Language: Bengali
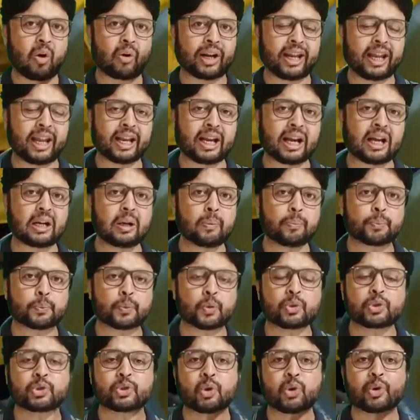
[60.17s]
কারণ এখানে
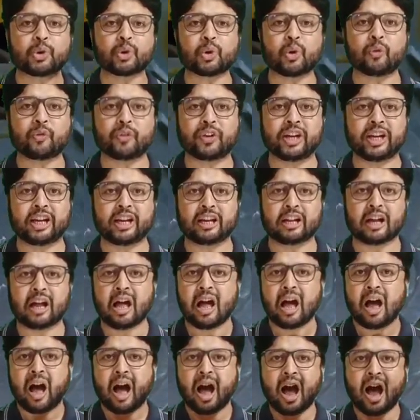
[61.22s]
প্রচণ্ড ভিড়
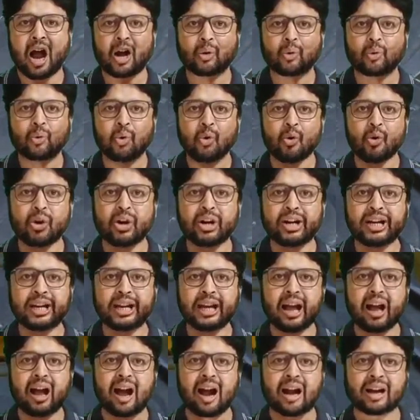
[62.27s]
আর ঘুগনি
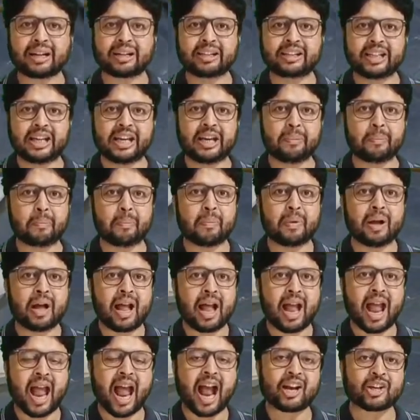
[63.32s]
আর ডিম
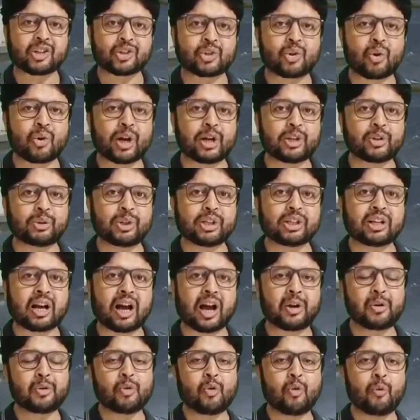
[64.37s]
একসঙ্গে যদি
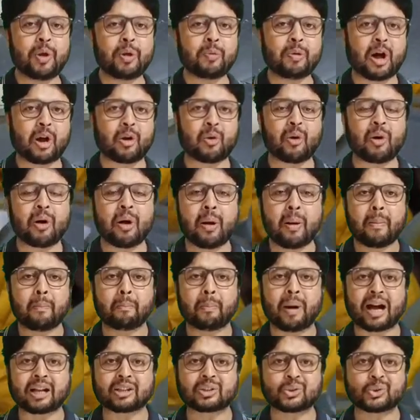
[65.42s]
খান খুবই ভালো
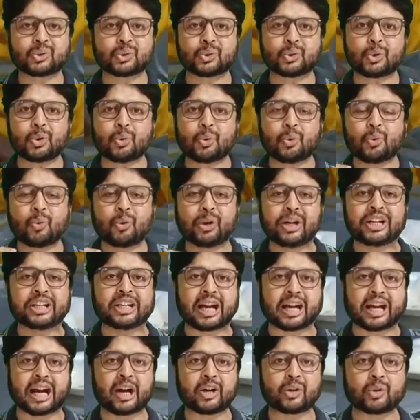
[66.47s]
মাত্র কুড়ি
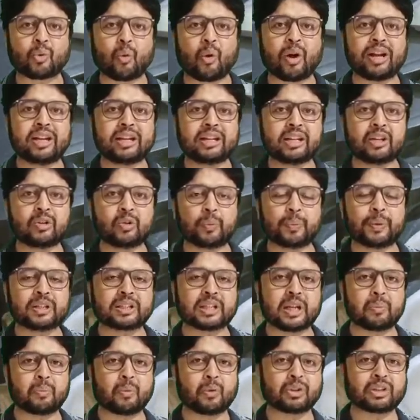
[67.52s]
টাকা টোয়েন্টি
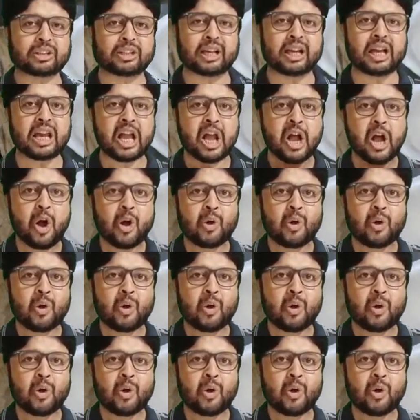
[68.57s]
রুপিসের মধ্যে